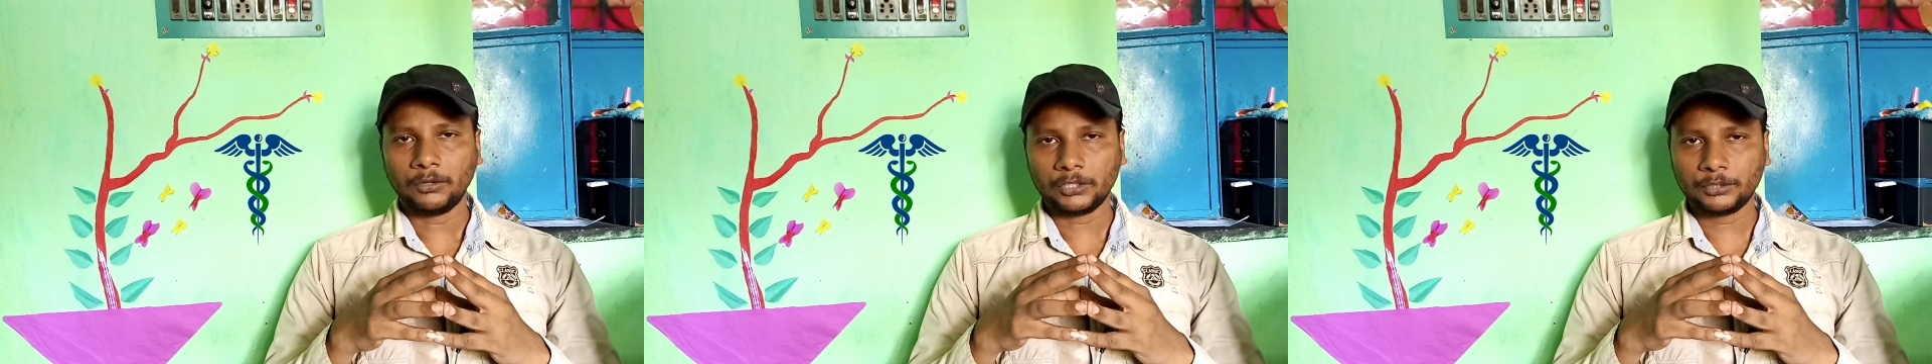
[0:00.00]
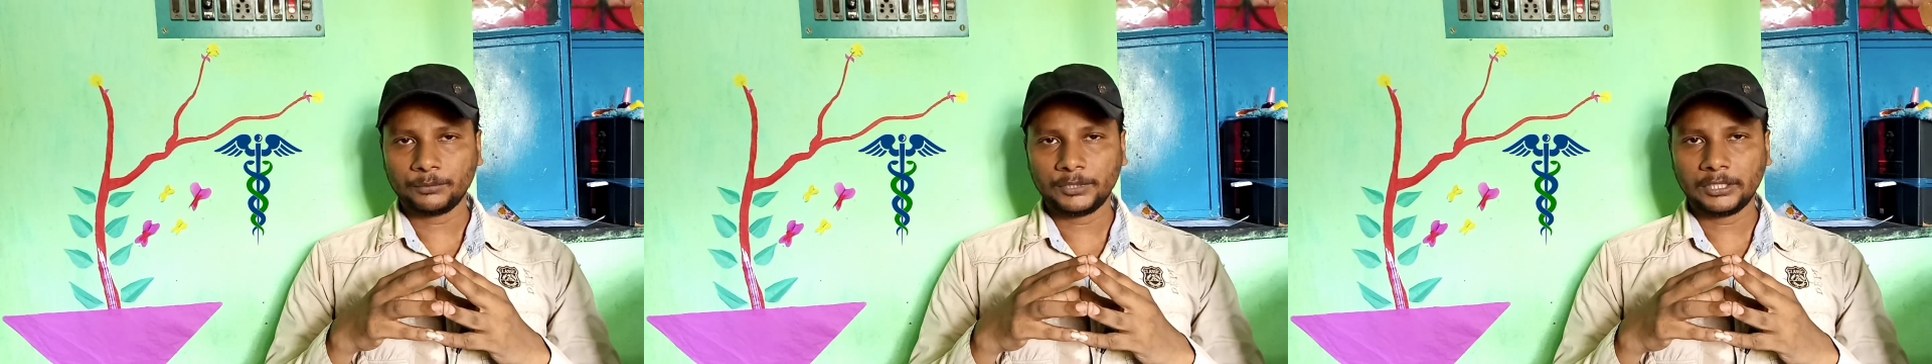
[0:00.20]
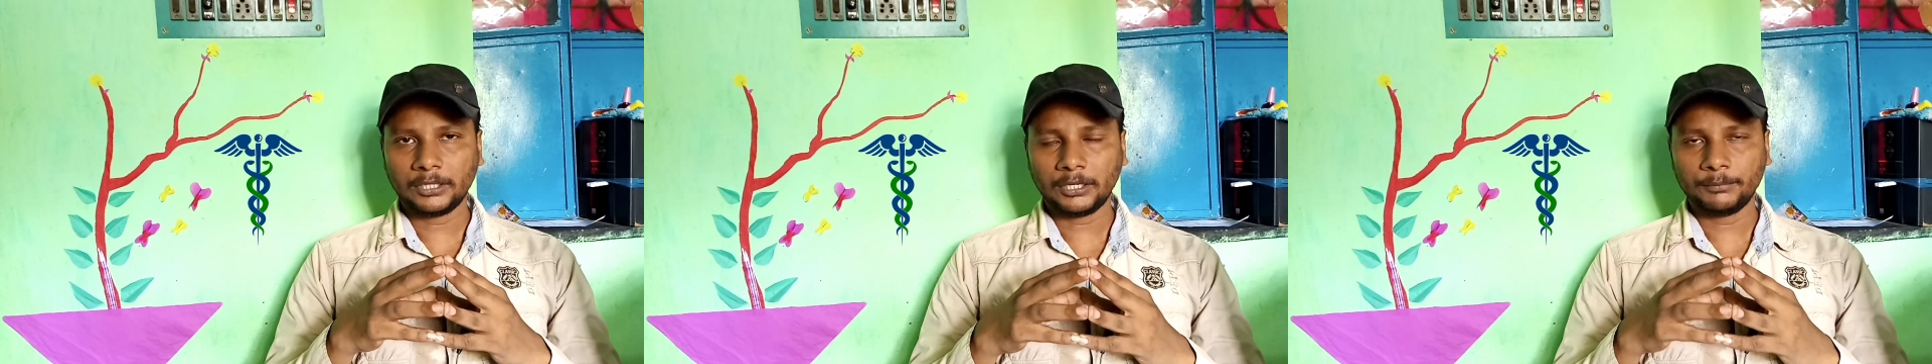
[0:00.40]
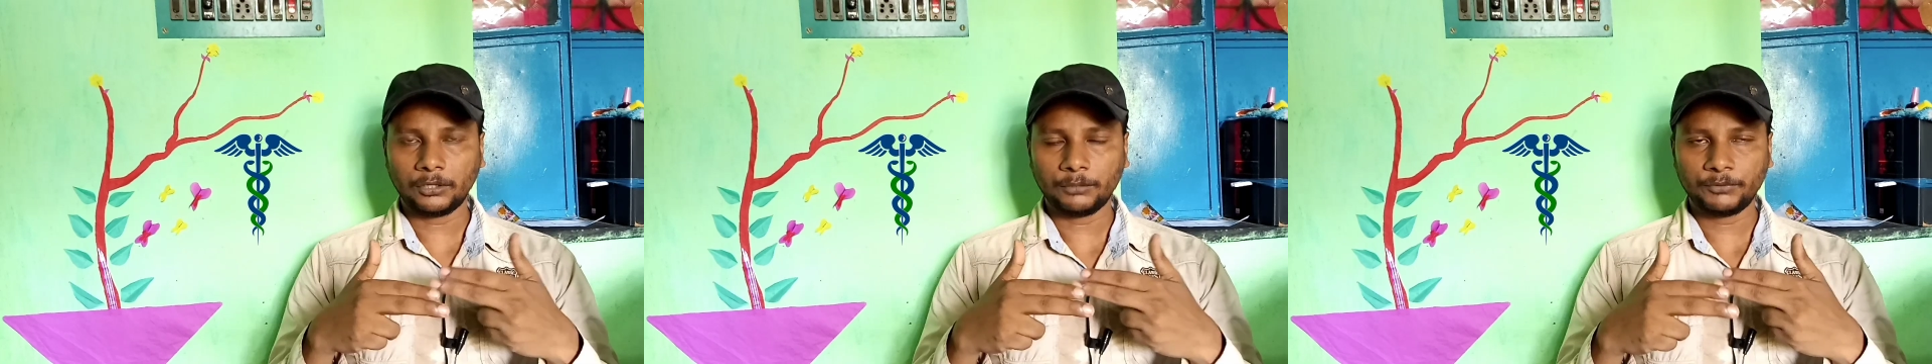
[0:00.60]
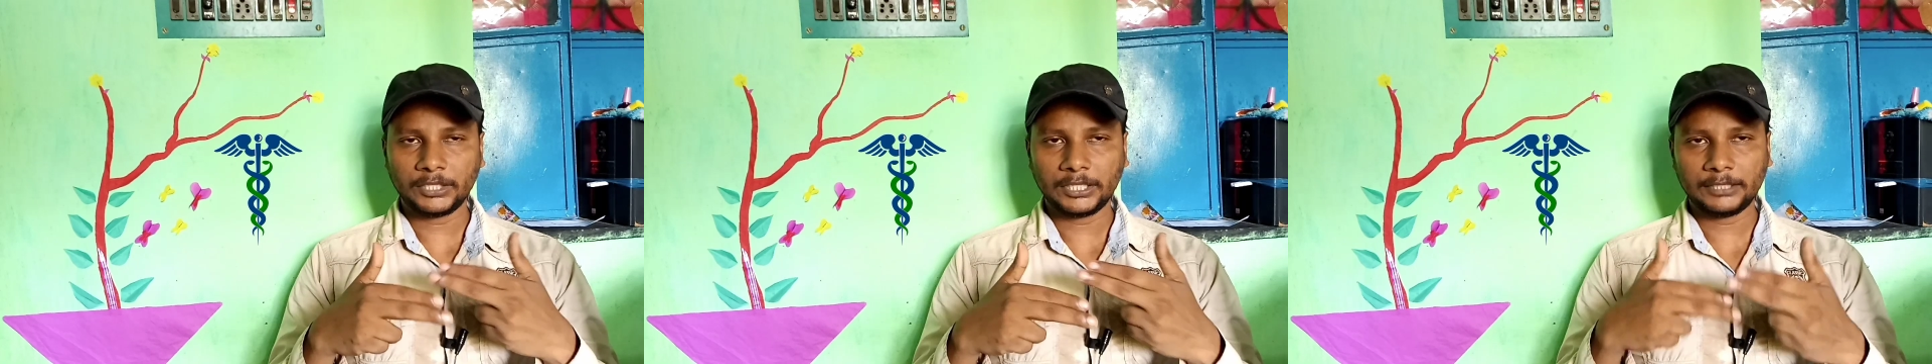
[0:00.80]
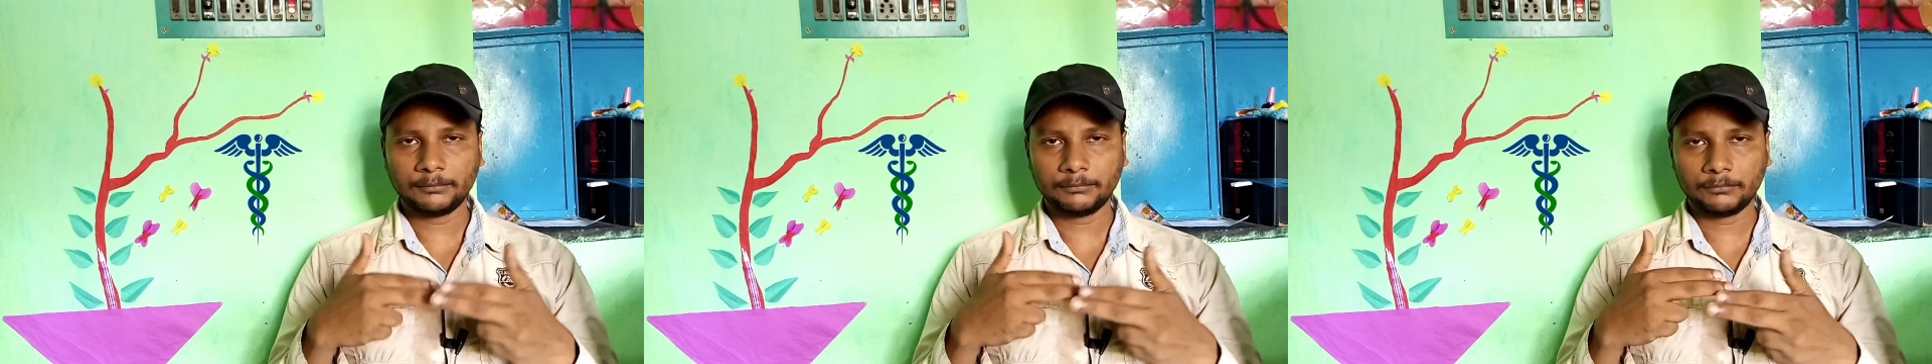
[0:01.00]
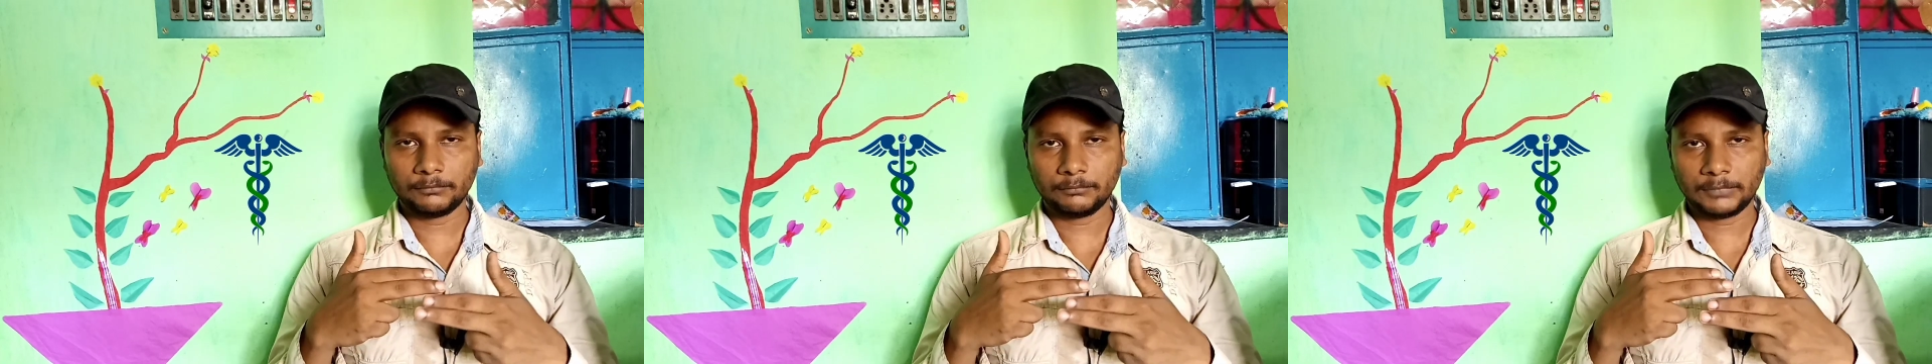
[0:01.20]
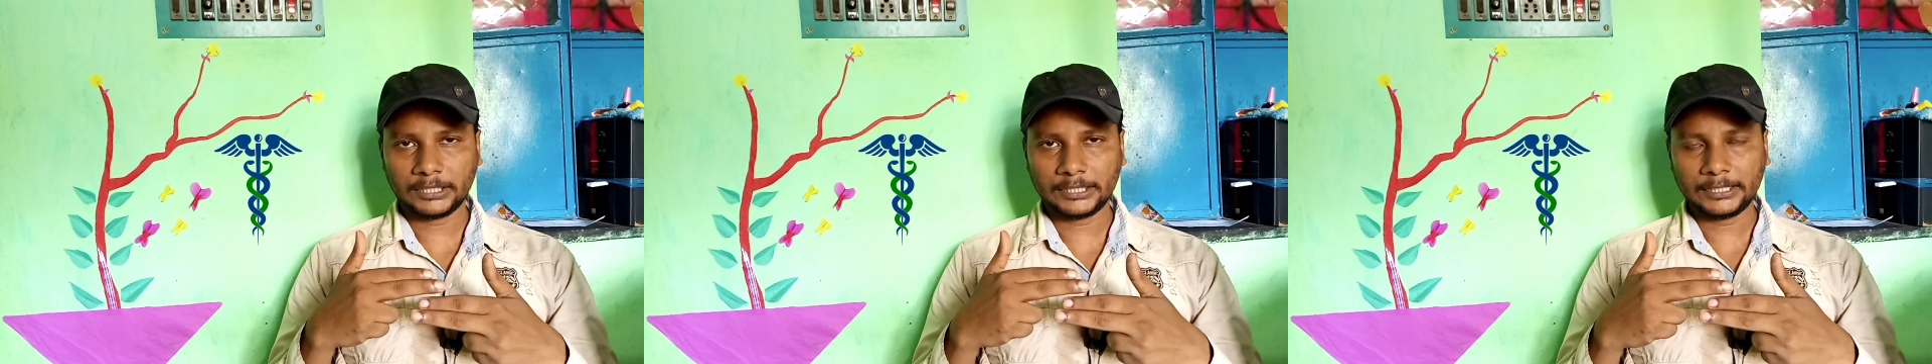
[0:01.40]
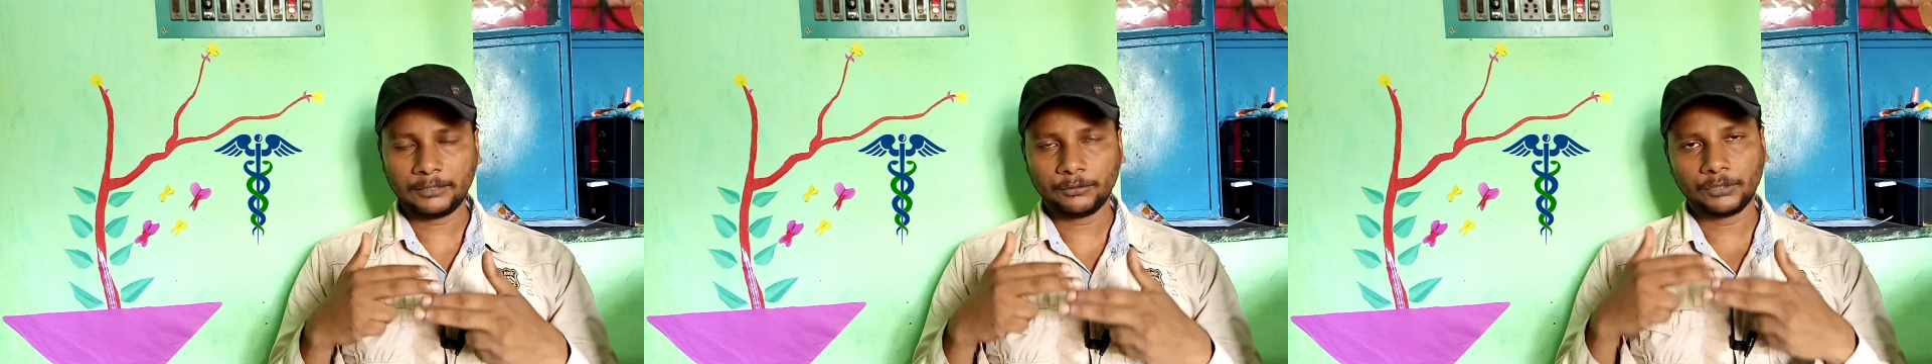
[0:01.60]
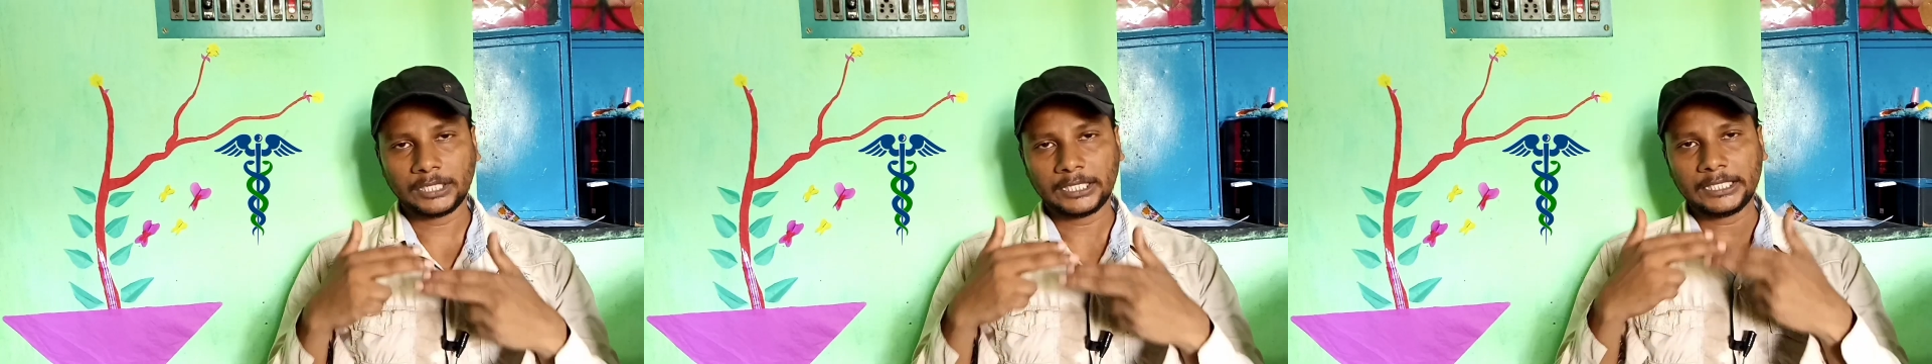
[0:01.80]
অসুবিধা হবে অফলাইন মানে
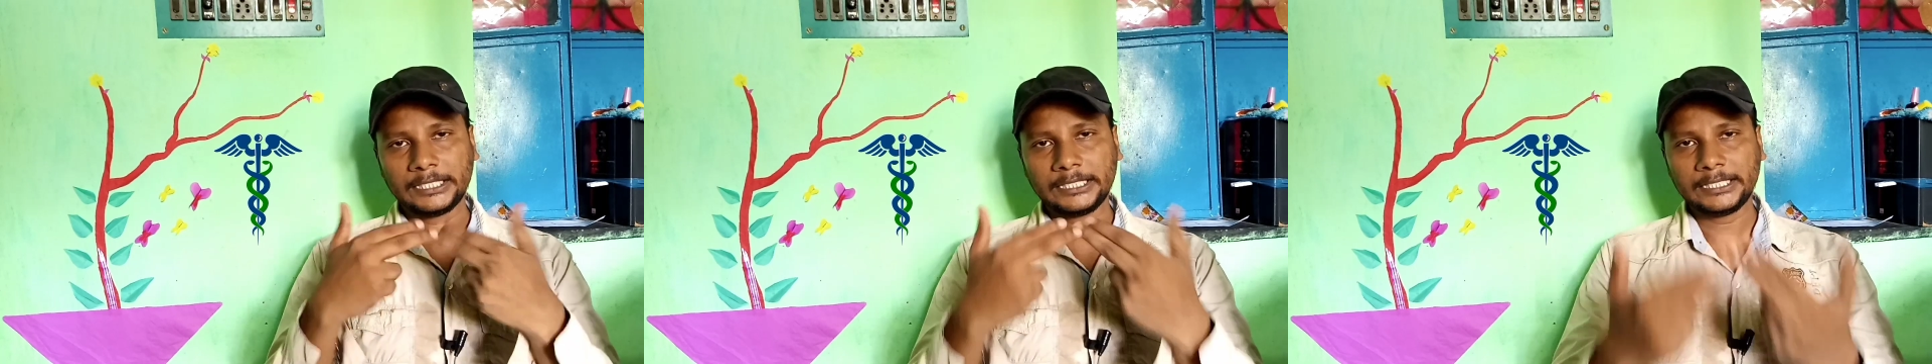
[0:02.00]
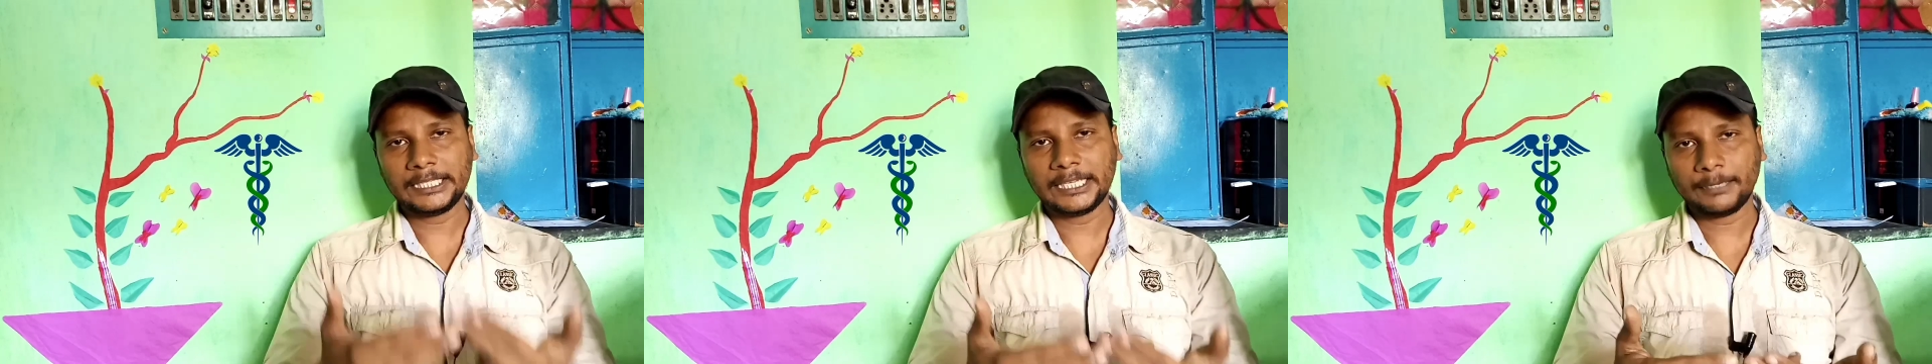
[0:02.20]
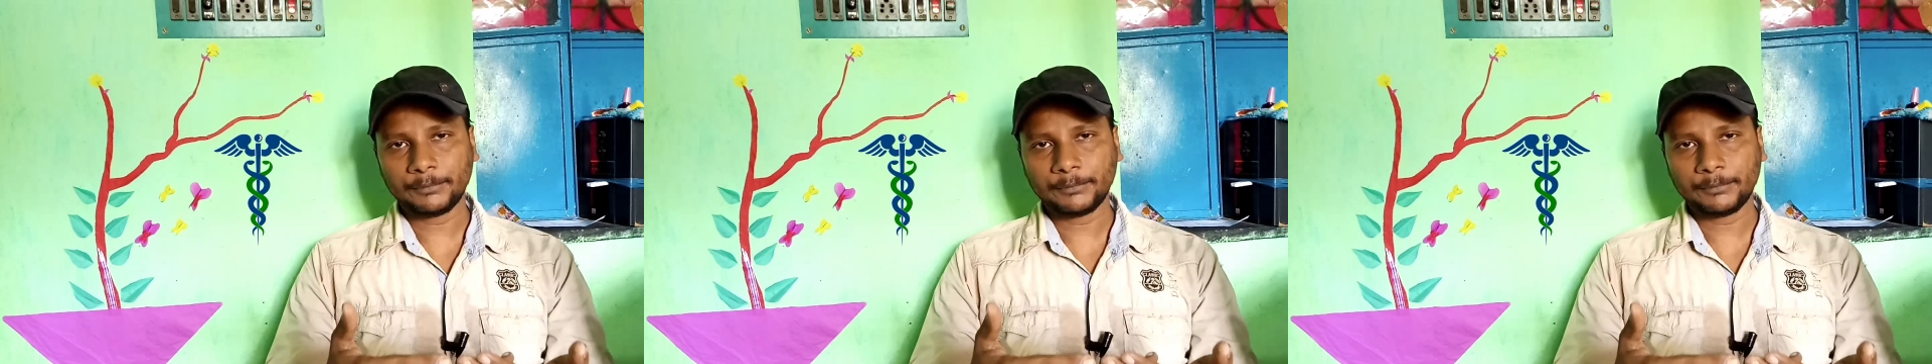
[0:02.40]
ওখানে গিয়ে